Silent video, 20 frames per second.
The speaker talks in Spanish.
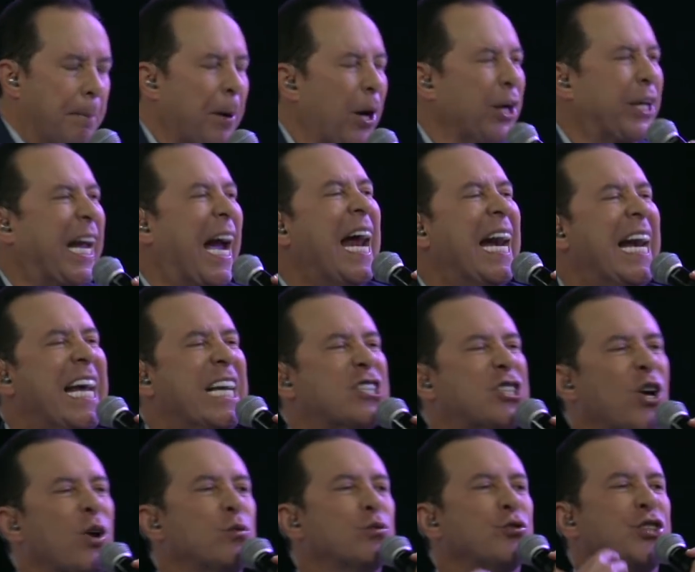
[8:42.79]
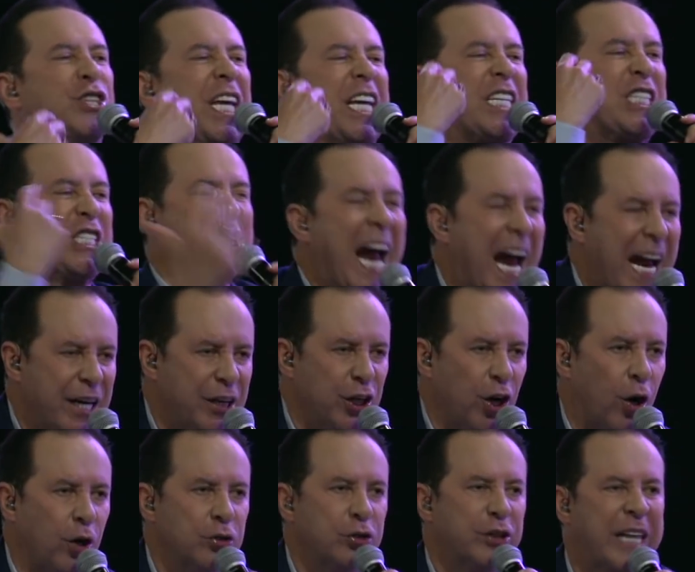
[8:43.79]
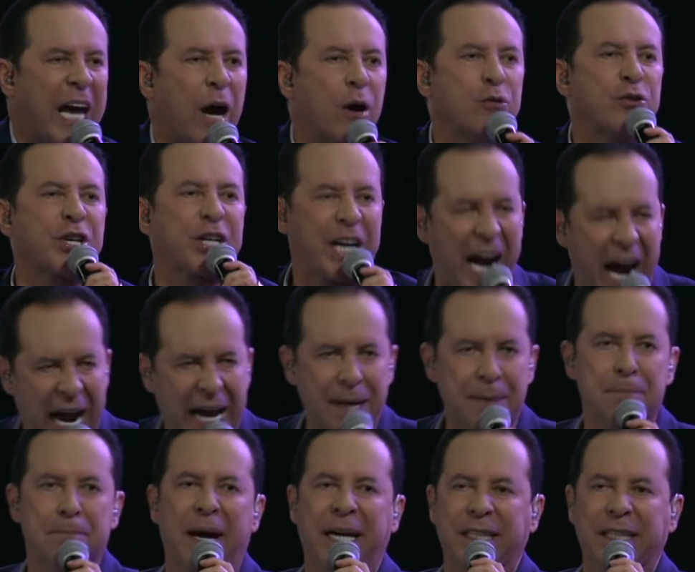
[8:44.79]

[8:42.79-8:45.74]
Porque él hizo un diseño de un rey